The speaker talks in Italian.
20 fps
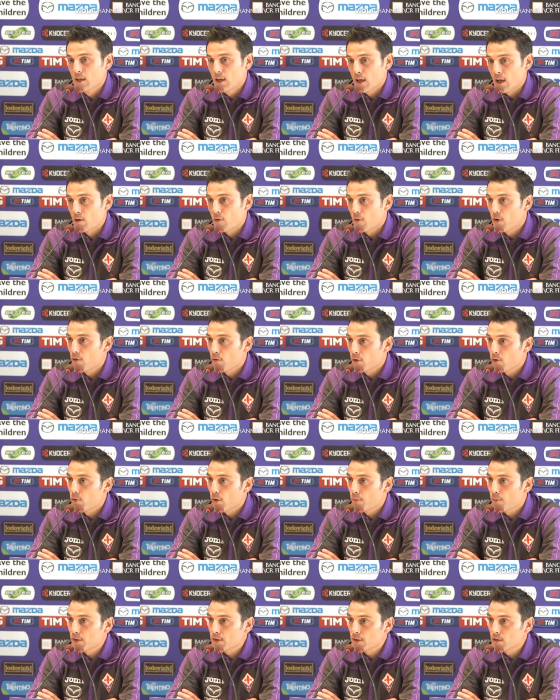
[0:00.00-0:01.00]
è, è,
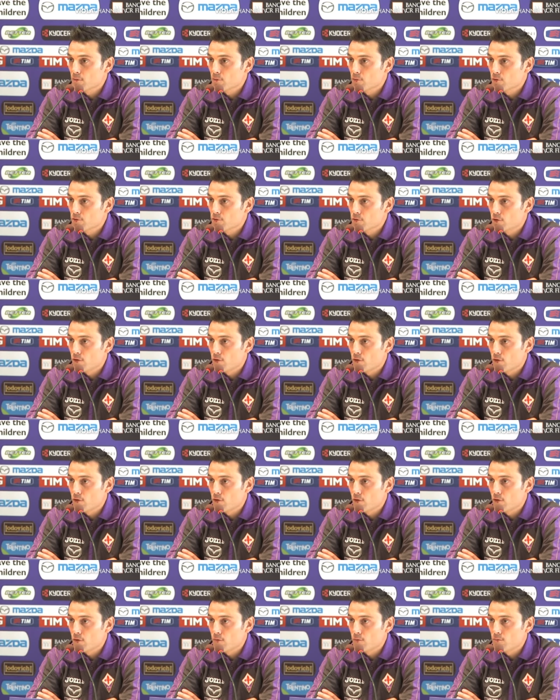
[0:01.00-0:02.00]
una partita molto,
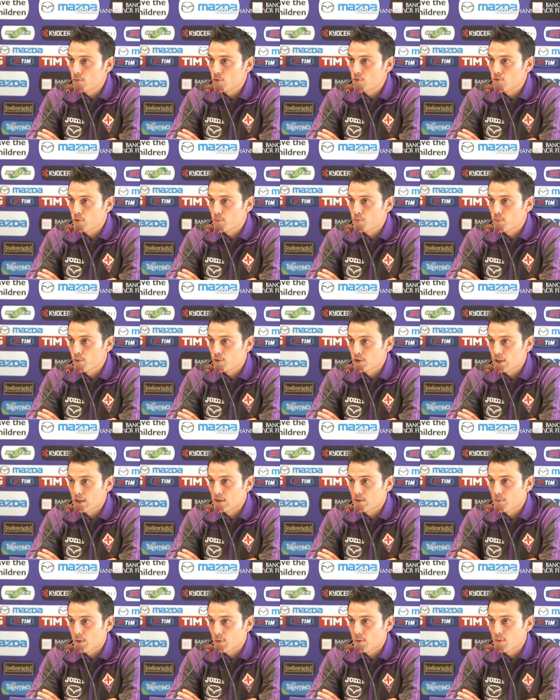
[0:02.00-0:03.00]
molto,
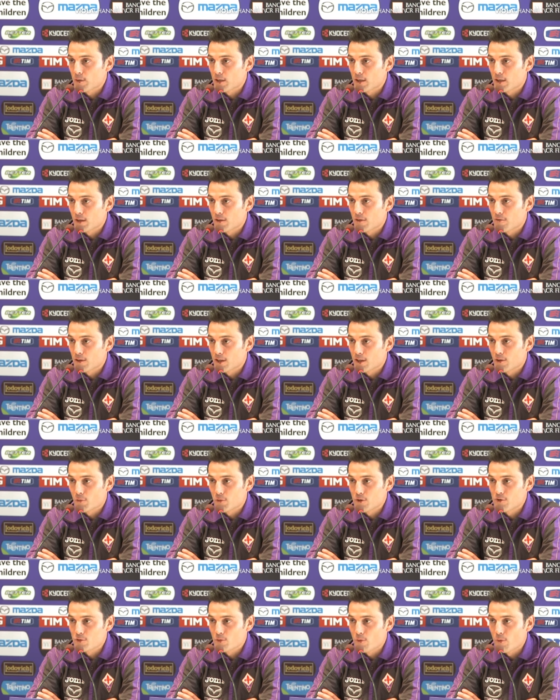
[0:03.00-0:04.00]
importante proprio perché viene in
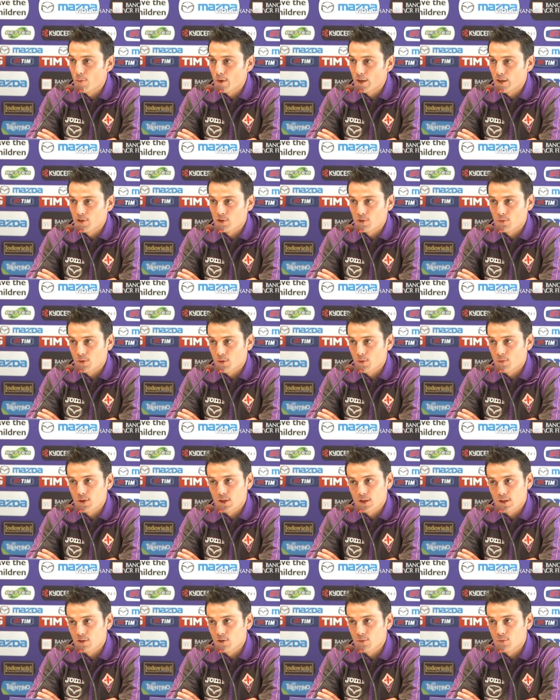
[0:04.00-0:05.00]
questo momento, proprio
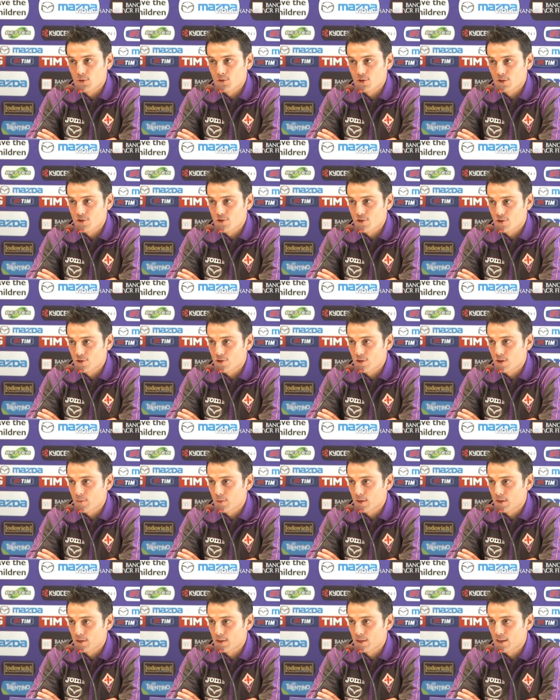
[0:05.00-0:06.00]
perché dopo tre giorni c'è una
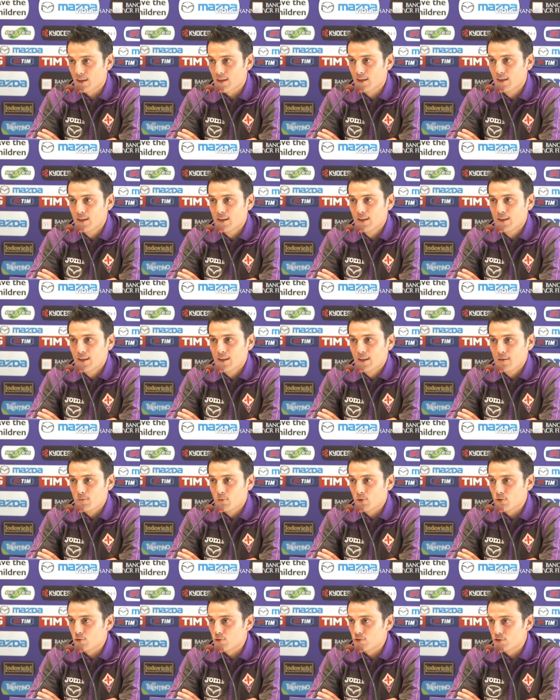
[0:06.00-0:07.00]
partita
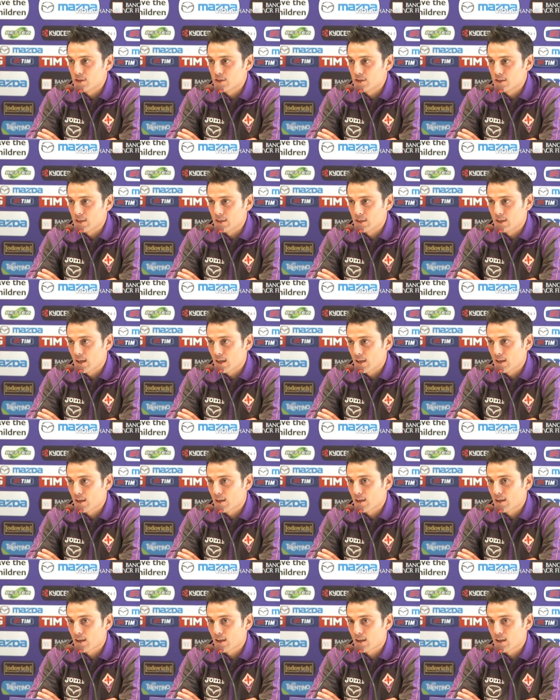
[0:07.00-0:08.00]
molto sentita,
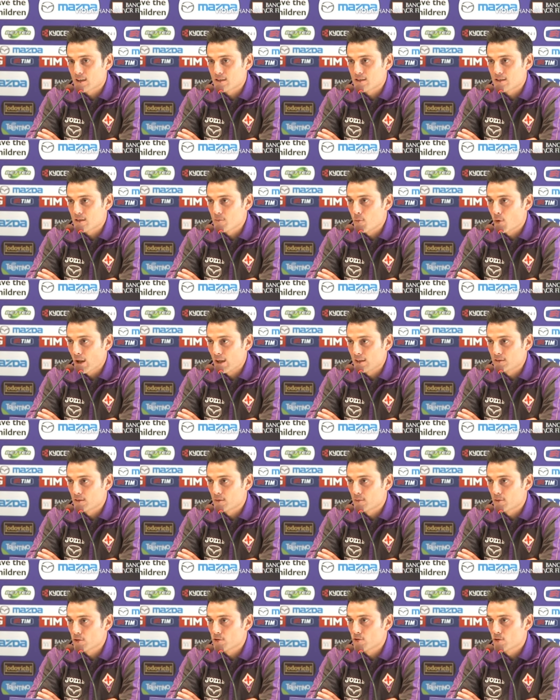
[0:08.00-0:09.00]
anche
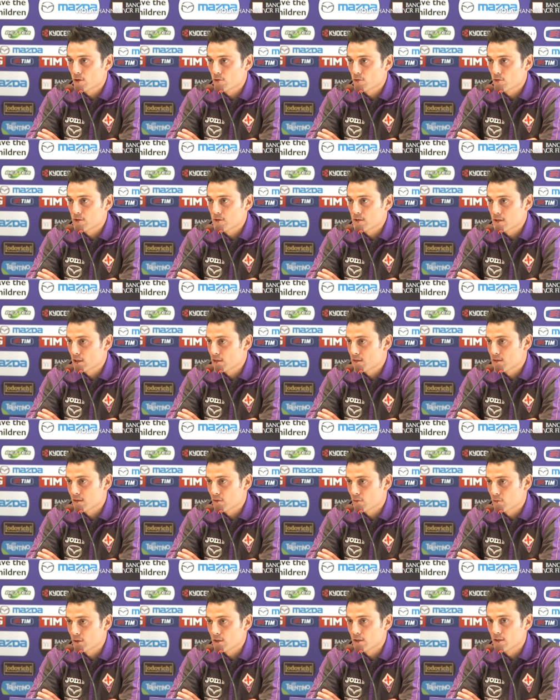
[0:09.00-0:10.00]
stimolante per i giocatori stessi,
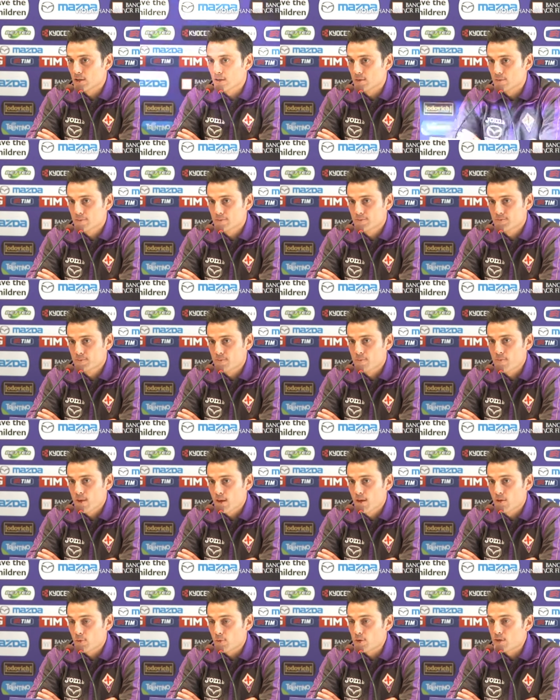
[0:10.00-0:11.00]
quindi,
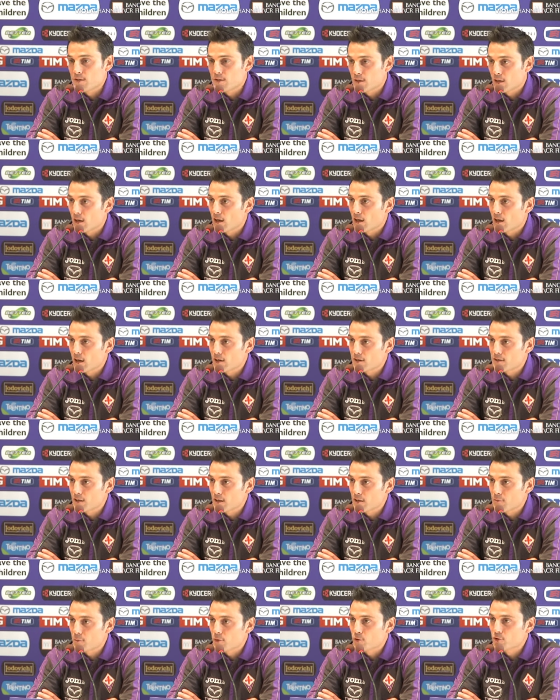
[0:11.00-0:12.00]
quindi sarà,
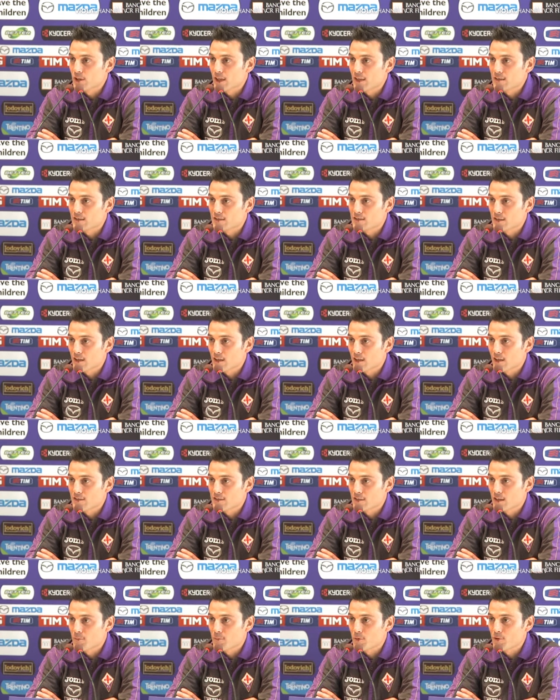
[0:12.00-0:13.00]
sarà, importante, sarà,
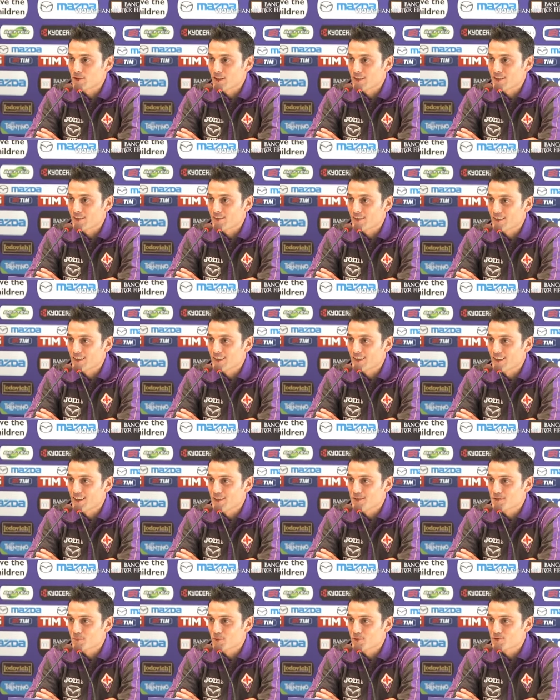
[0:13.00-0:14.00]
sarà importante avere delle
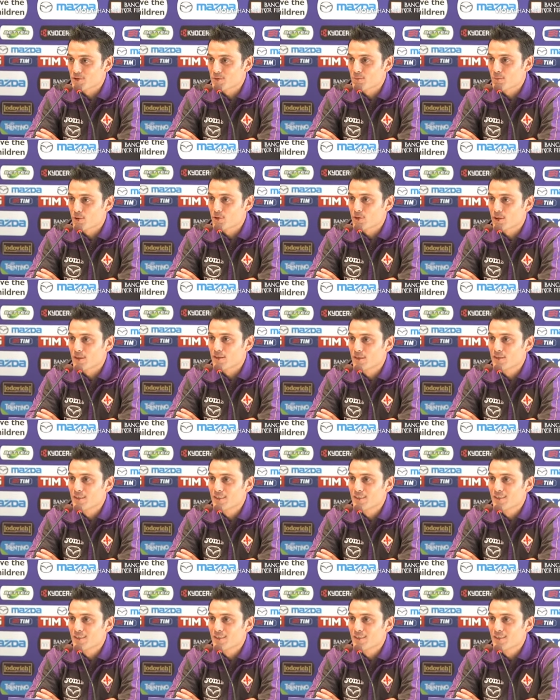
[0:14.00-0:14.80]
risposte importanti.